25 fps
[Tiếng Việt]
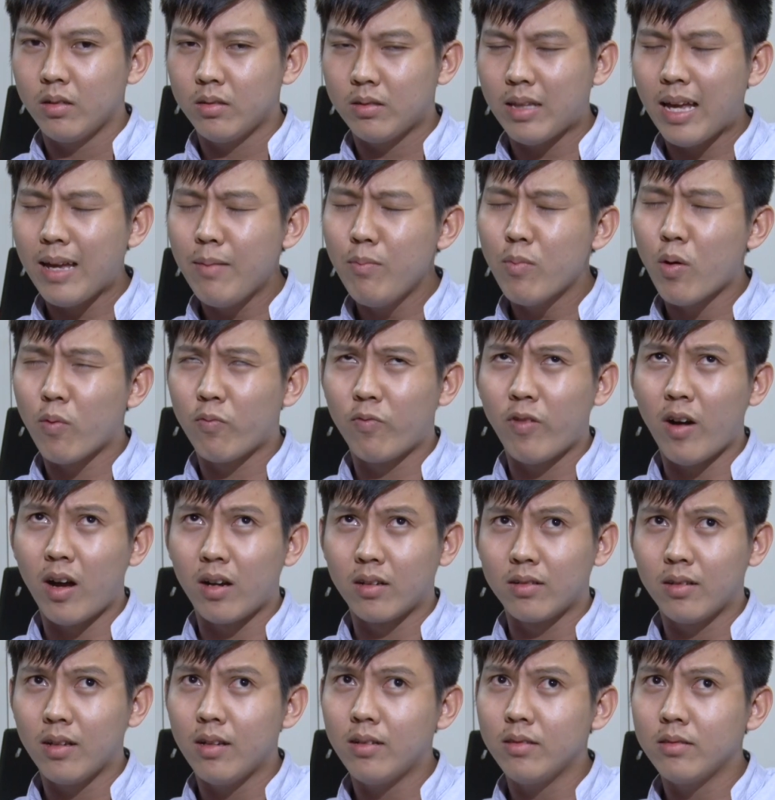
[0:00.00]
thấy một
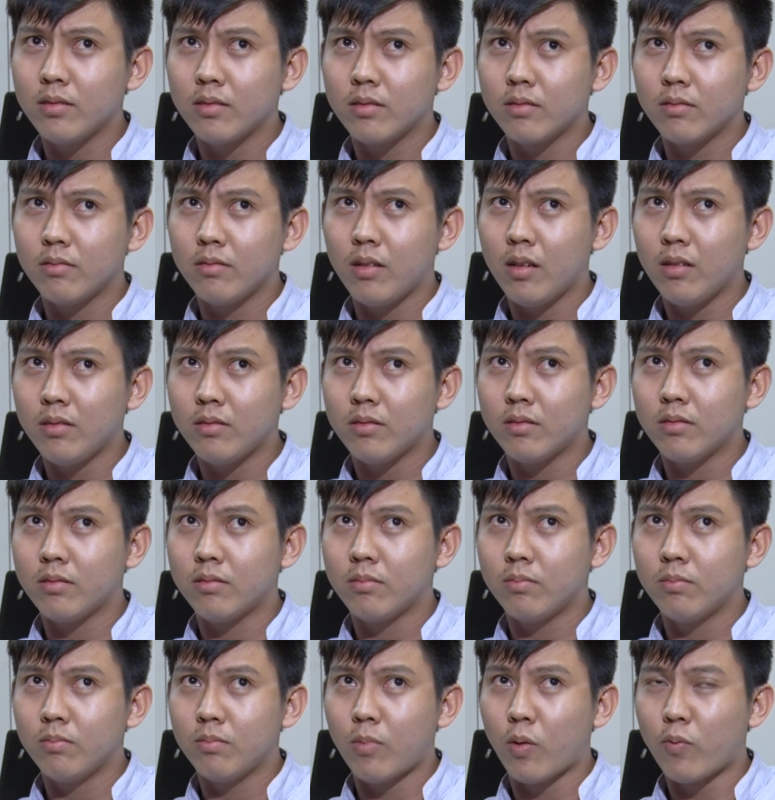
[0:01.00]
phần đó nó
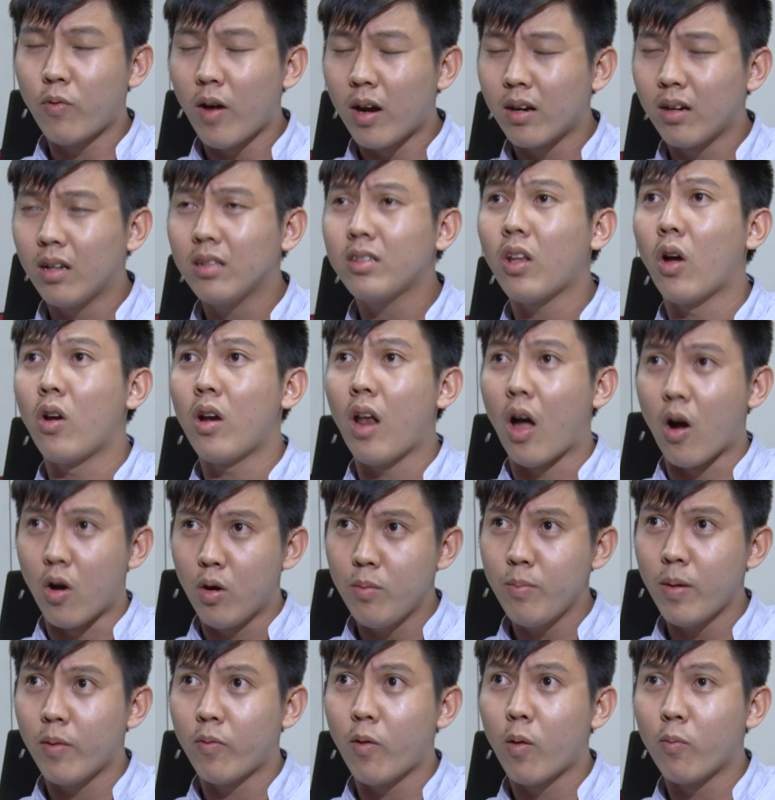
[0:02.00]
một phần nó tội lỗi
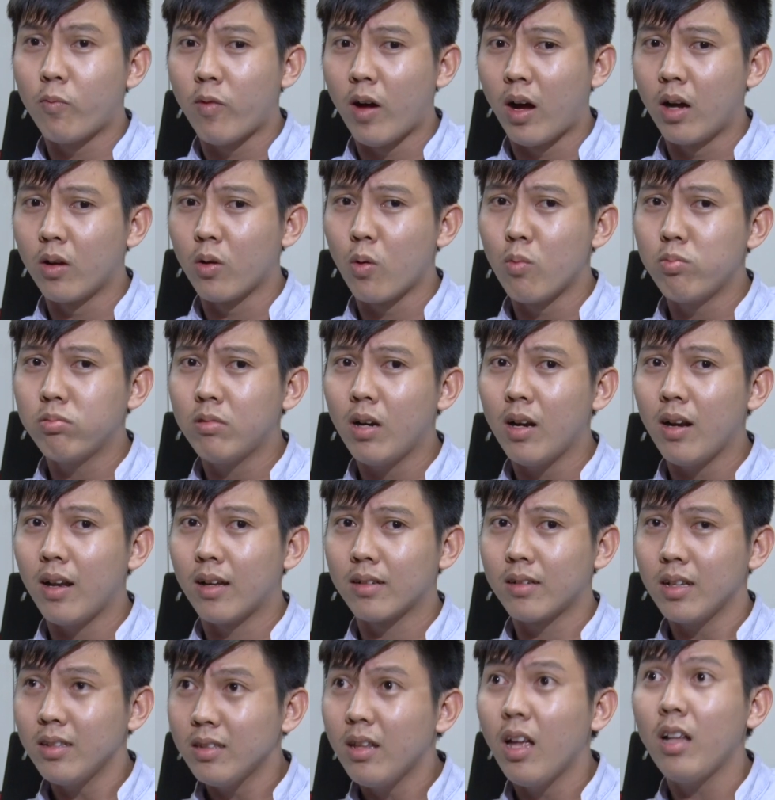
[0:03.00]
mà một phần cũng rất là
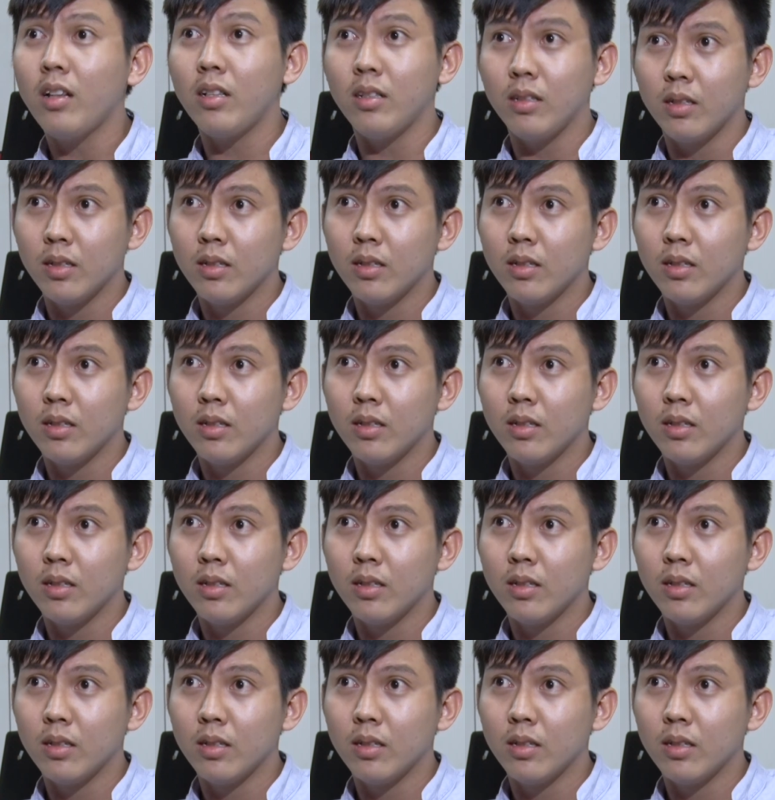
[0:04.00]
kích thích